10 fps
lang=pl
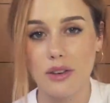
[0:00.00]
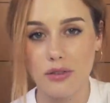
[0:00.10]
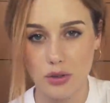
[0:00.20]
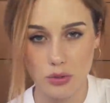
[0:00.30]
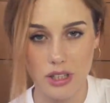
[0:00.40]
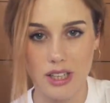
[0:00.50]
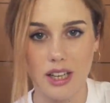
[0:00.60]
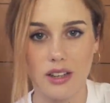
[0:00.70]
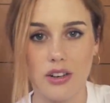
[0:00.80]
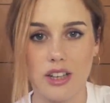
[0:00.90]
do wyrzucenia
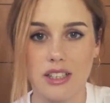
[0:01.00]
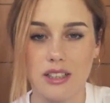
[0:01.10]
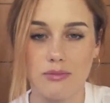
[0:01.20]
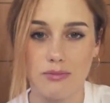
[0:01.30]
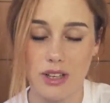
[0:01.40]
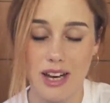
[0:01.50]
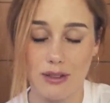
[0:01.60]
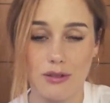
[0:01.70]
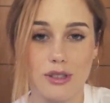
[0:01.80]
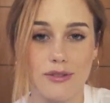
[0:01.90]
trochę
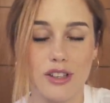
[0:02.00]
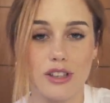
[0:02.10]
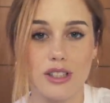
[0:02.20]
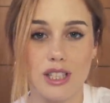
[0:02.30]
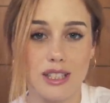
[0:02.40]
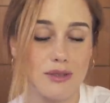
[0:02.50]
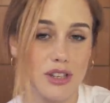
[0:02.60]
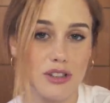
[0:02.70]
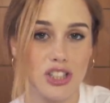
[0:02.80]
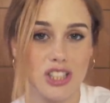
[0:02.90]
gratów swojego, ze
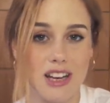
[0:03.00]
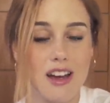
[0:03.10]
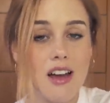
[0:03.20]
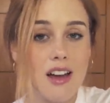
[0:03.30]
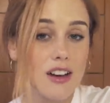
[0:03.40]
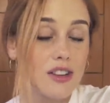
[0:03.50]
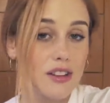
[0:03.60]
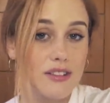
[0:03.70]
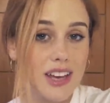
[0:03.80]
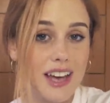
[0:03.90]
swojego życia.
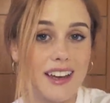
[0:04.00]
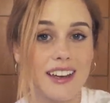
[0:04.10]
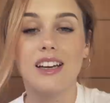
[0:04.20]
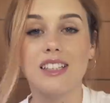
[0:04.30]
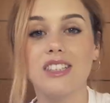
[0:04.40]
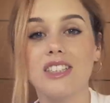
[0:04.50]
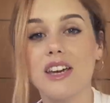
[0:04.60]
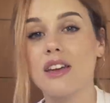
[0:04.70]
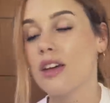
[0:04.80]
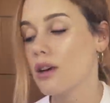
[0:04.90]
Kto wie?
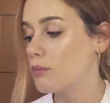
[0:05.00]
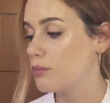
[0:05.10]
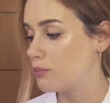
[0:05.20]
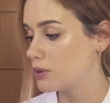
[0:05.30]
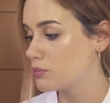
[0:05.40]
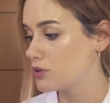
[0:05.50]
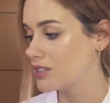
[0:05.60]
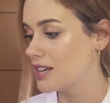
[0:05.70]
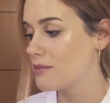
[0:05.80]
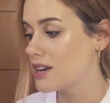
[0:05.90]
Dzisiaj
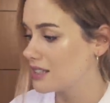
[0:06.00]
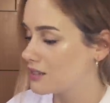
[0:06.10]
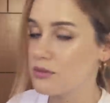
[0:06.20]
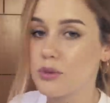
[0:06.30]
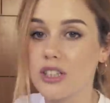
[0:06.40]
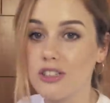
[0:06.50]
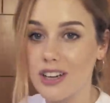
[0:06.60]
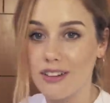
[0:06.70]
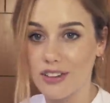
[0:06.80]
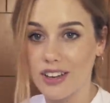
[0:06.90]
posprzątamy razem w mojej
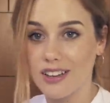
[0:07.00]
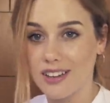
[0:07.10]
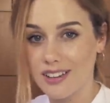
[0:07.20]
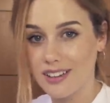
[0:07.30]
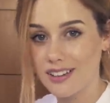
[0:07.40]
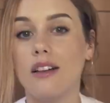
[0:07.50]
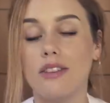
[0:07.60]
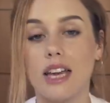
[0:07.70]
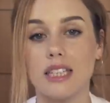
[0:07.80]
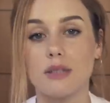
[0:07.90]
szafie.
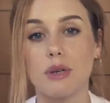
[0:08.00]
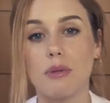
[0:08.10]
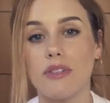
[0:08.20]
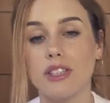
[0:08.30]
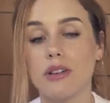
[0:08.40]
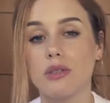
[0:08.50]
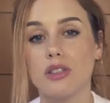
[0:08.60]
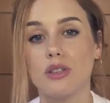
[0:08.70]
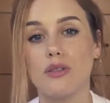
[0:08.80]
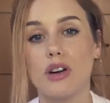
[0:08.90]
Więc przeprowadziłam się
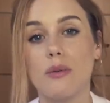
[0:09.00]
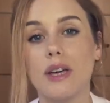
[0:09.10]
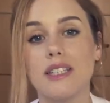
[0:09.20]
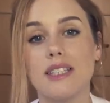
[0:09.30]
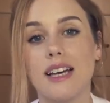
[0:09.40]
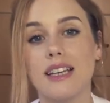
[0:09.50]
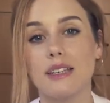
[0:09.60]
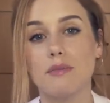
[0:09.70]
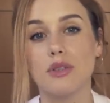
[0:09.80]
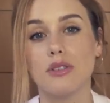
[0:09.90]
do nowego miejsca
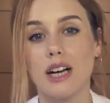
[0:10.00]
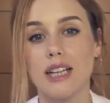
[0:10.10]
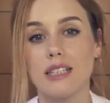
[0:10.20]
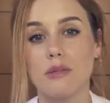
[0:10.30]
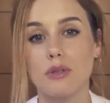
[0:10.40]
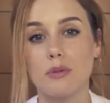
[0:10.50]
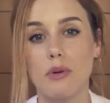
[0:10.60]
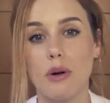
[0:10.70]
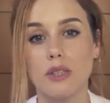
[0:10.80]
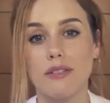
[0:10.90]
i przy okazji
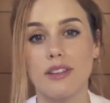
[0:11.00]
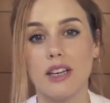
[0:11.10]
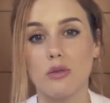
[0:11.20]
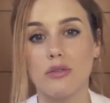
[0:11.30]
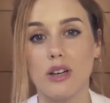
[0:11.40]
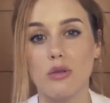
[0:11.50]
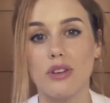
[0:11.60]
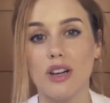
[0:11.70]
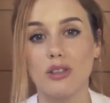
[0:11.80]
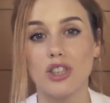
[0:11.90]
pozbyłam się wielu, wielu,
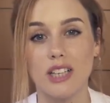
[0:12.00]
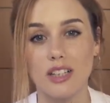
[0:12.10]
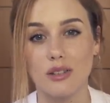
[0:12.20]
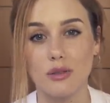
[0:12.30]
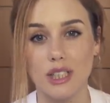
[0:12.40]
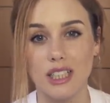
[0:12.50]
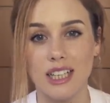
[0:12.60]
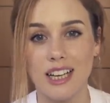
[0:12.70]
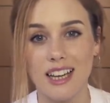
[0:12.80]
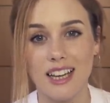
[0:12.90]
wielu rzeczy, których
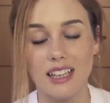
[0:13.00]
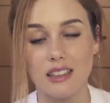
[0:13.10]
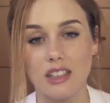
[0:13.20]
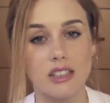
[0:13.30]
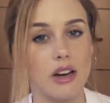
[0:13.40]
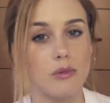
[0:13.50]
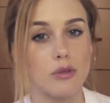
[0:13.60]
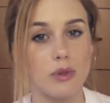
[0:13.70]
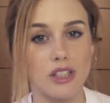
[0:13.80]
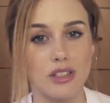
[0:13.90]
nie chciałam
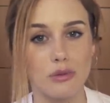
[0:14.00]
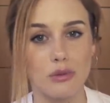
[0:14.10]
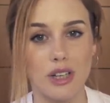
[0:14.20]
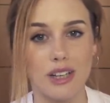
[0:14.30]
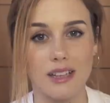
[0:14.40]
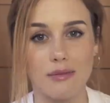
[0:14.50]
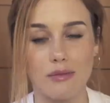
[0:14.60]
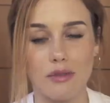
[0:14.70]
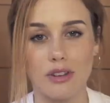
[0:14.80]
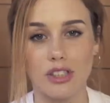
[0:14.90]
już mieć, które
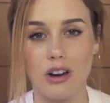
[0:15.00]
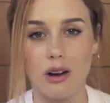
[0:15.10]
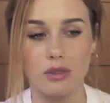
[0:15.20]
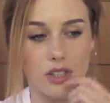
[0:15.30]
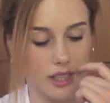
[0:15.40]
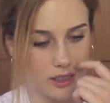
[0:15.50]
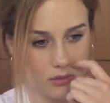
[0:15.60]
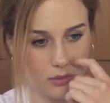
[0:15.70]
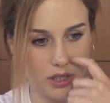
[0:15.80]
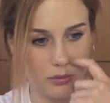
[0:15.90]
uważałam, że są
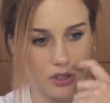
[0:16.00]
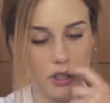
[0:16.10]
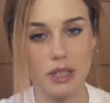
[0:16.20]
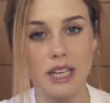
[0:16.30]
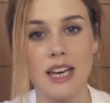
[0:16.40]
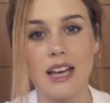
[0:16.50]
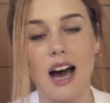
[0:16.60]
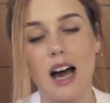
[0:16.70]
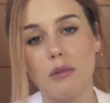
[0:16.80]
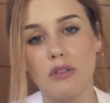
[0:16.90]
mi niepotrzebne,
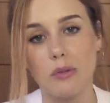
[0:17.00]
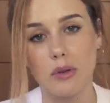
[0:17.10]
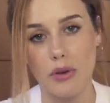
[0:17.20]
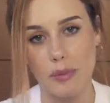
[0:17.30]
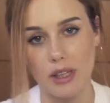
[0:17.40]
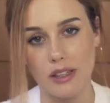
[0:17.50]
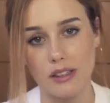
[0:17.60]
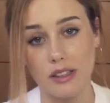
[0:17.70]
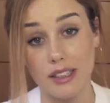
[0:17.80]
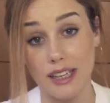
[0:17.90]
albo wymieniłam je na,
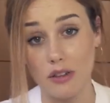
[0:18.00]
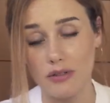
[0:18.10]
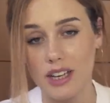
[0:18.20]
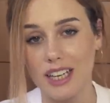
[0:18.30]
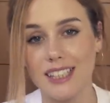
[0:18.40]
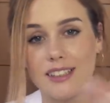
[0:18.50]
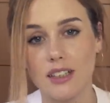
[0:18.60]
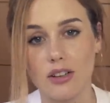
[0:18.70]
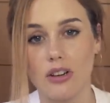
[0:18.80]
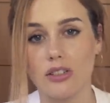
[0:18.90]
na nowe i nie tylko